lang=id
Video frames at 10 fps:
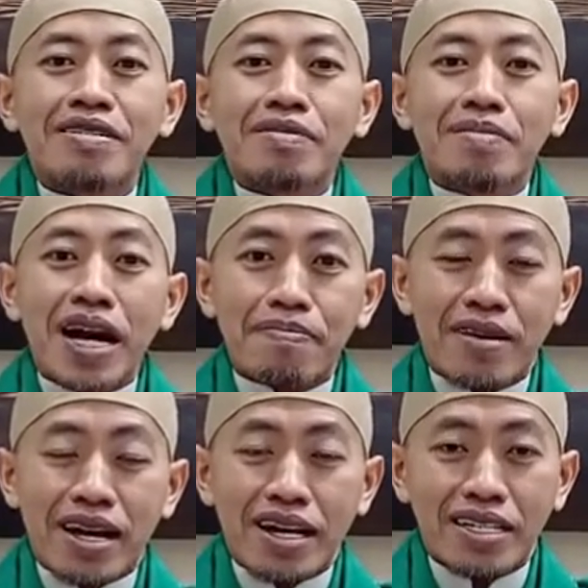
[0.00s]

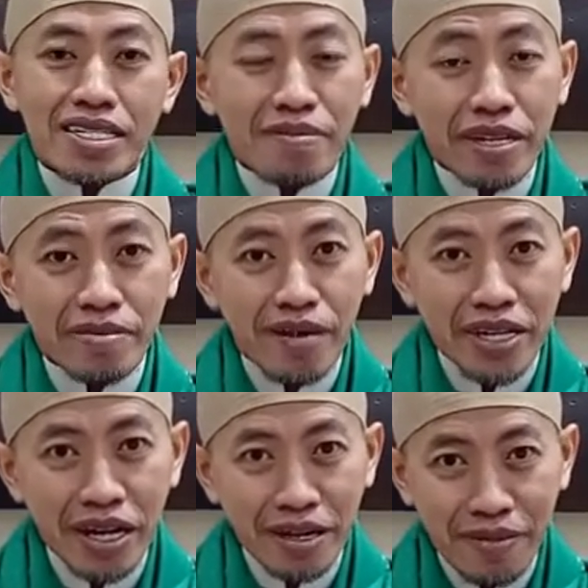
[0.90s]
Mengapa kita
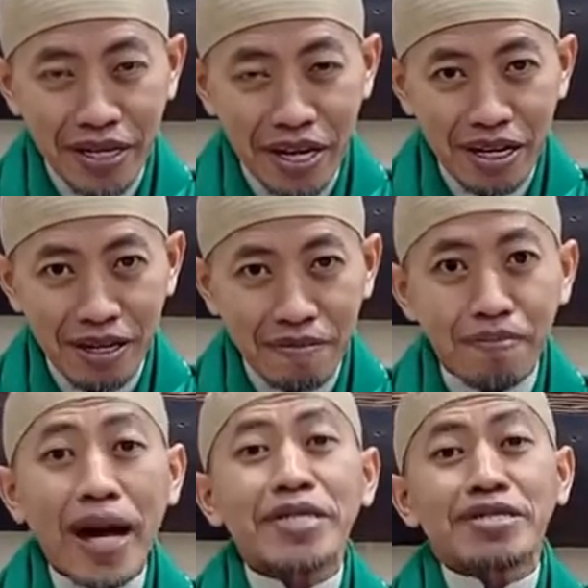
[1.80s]
beribadah kepada Allah?
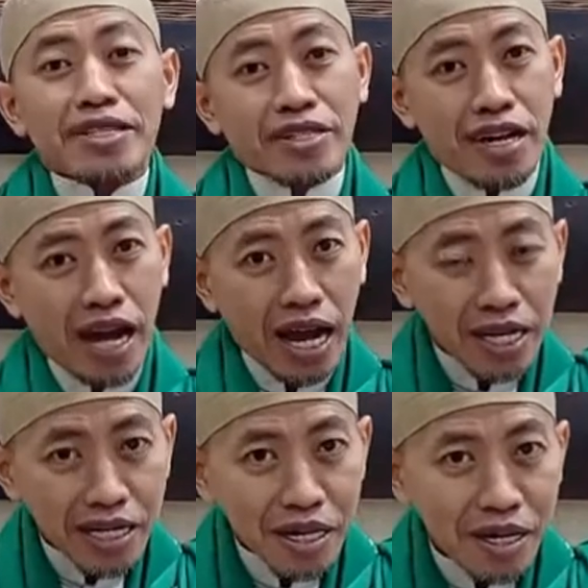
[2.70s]
Pantas
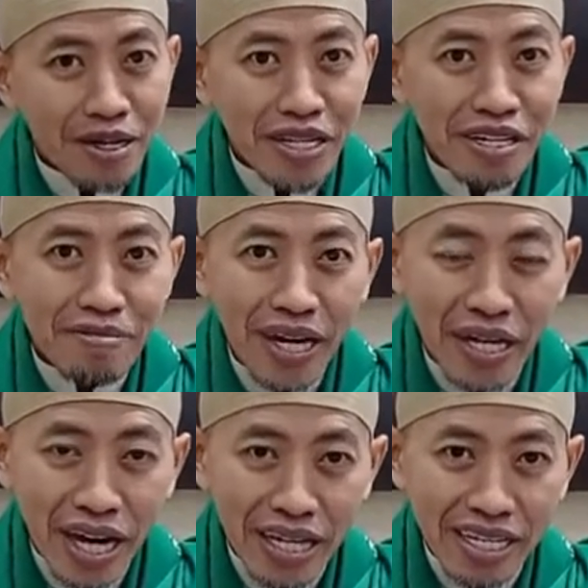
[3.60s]
sekali Allah
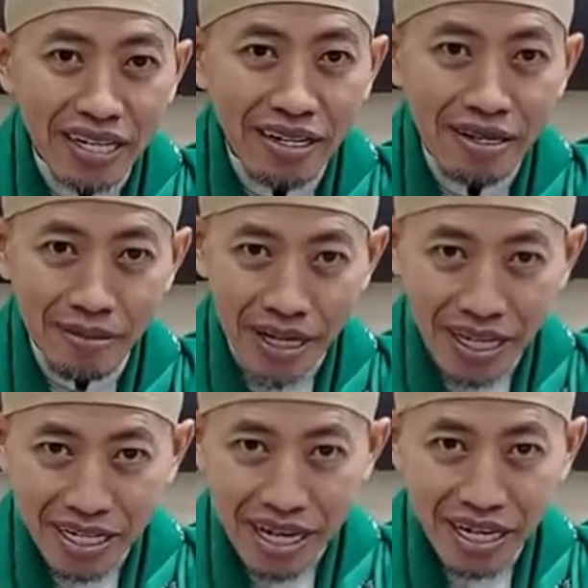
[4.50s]
diibadahi. Mari
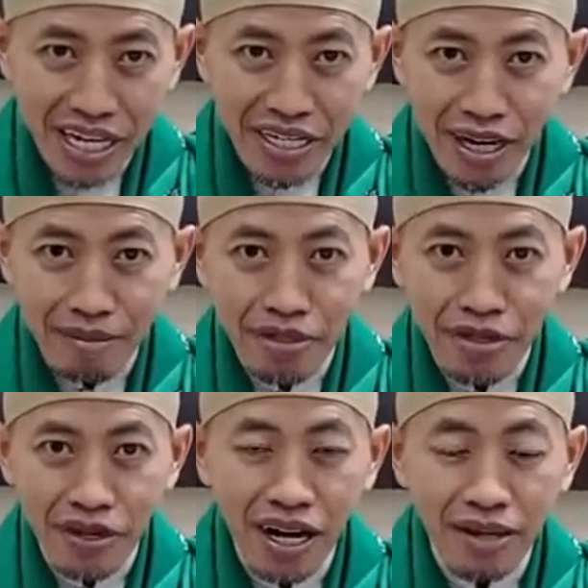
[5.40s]
kita lihat dalam
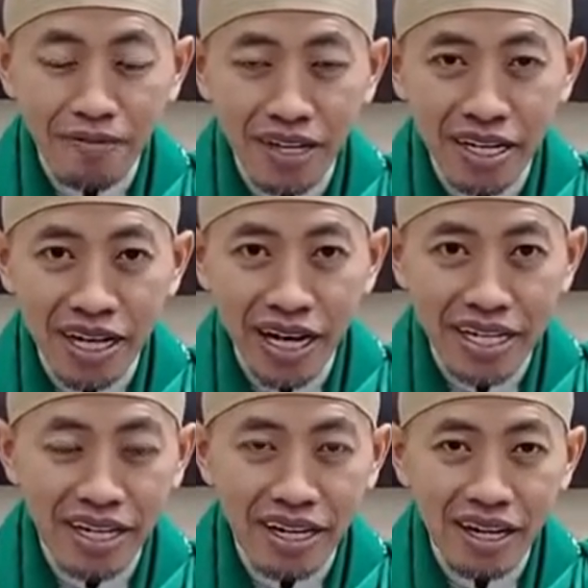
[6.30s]
surah Al-Fatihah
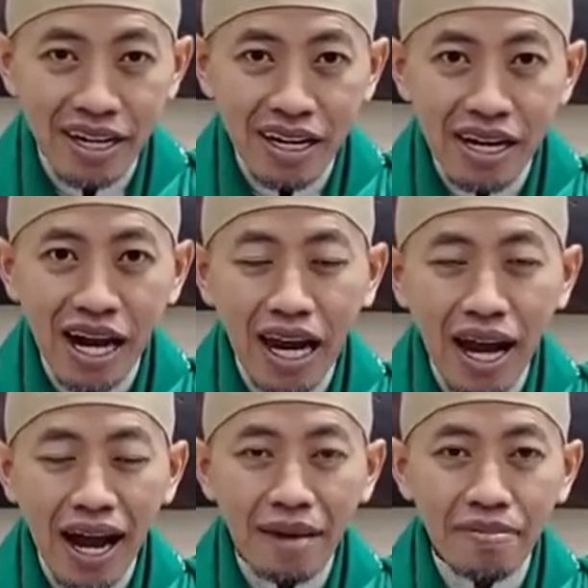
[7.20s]
ini.
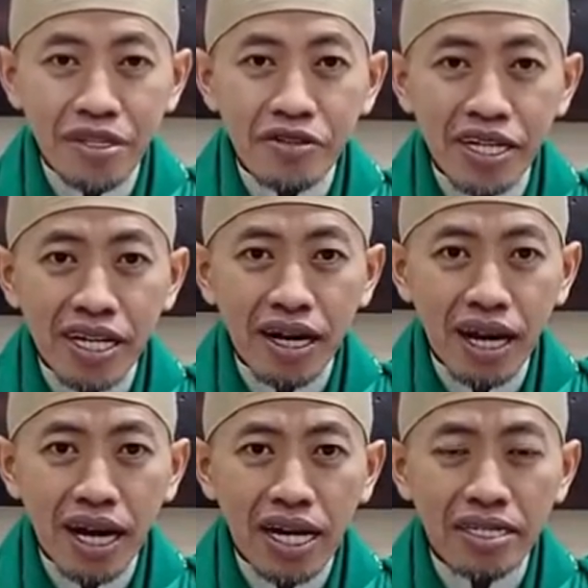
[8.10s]

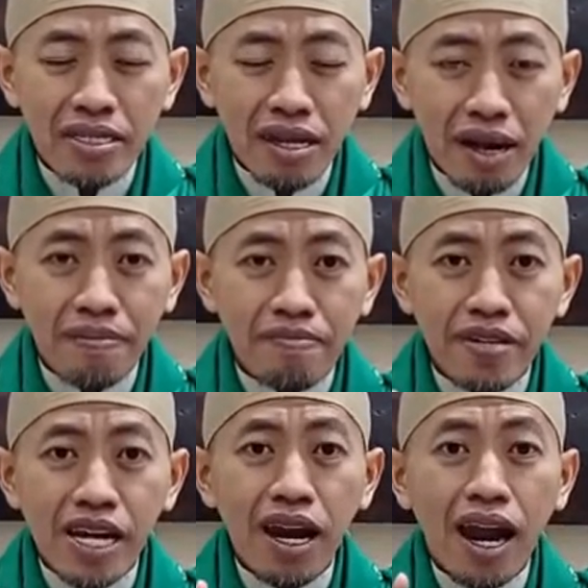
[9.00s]
Alhamdulillahi
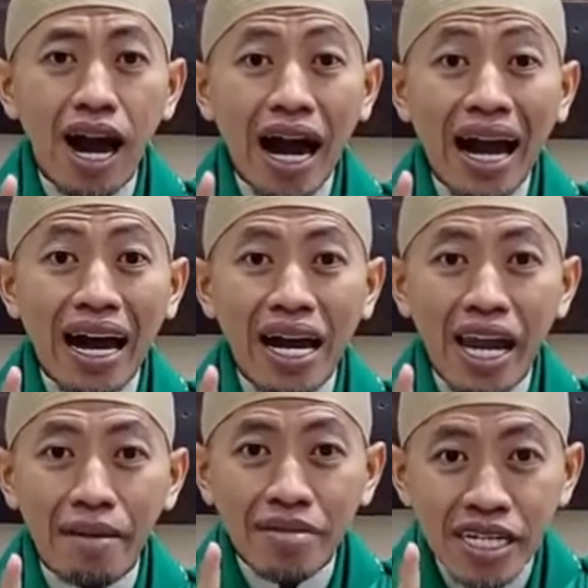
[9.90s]
Rabbil
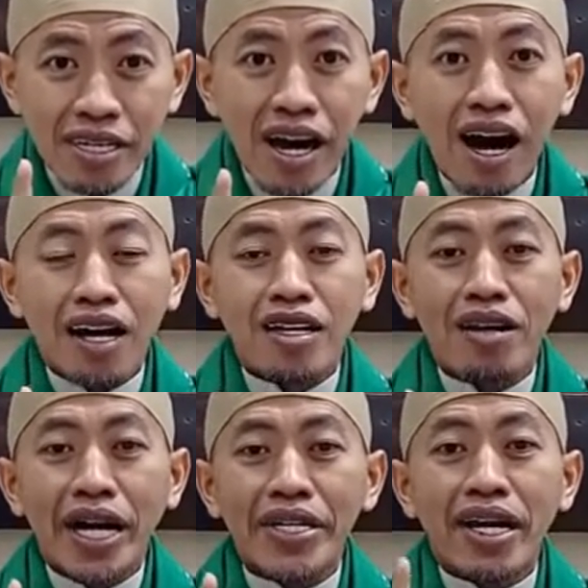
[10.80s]
Alamin. Allah
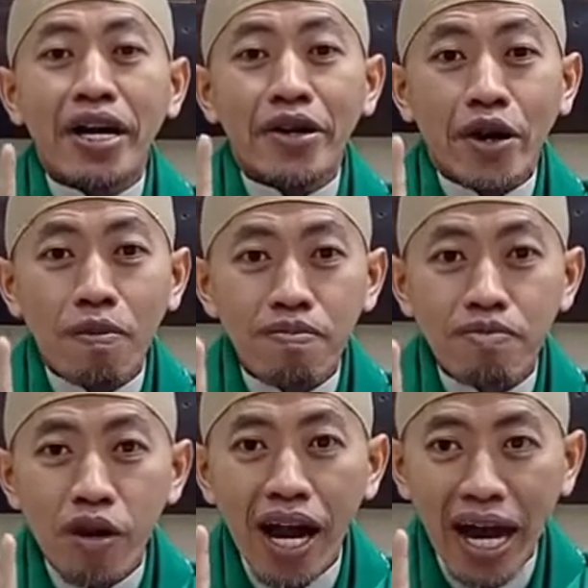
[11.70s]
adalah
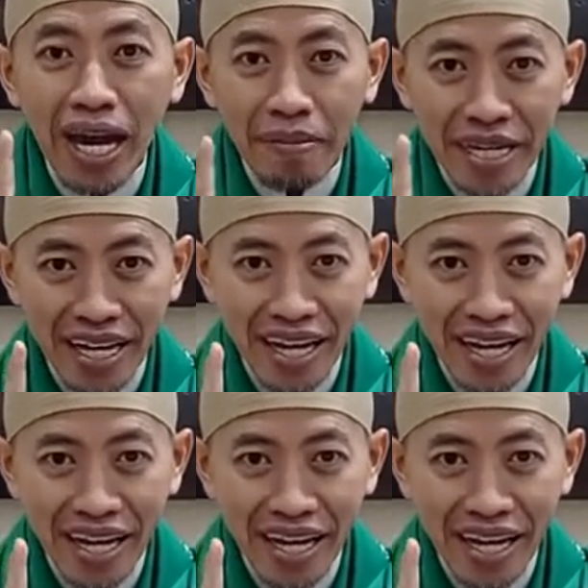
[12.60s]
Rabbul Alamin.